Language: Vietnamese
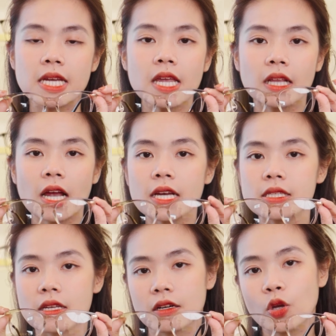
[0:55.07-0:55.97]
sẽ nhìn thấy
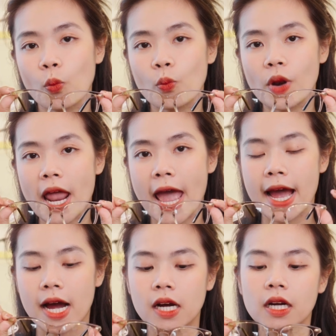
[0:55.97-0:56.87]
là sử dụng
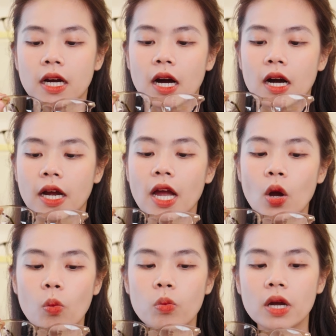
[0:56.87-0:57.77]
là uh, cái
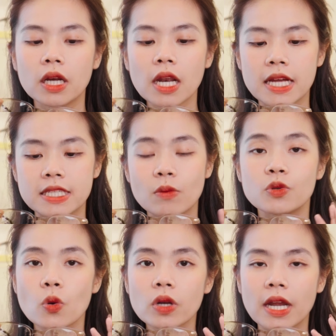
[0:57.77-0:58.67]
khung kính là
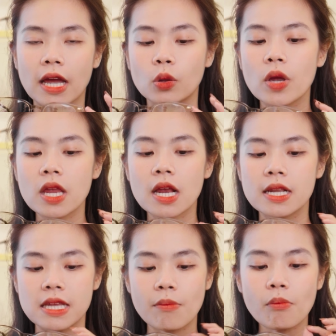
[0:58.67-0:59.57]
trong suốt nè tuy
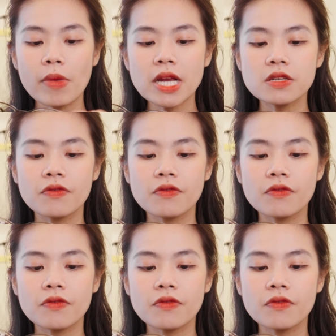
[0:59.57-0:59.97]
nhiên sẽ mix